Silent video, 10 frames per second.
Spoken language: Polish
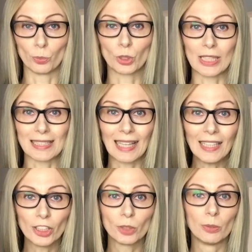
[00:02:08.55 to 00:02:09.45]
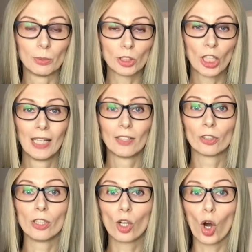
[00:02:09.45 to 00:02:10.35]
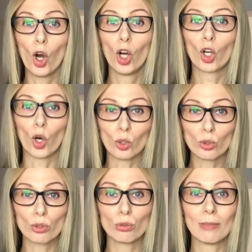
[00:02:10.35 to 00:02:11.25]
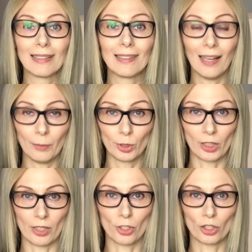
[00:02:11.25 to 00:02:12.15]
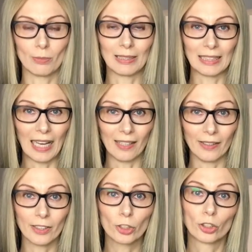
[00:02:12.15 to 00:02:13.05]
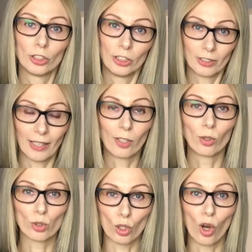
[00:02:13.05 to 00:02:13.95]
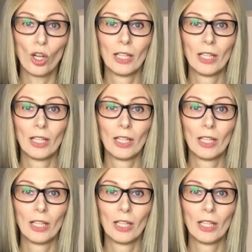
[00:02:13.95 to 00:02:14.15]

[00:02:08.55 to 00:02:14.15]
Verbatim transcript: Przestaliśmy być tylko konsumentami treści medialnych, czyli tego, co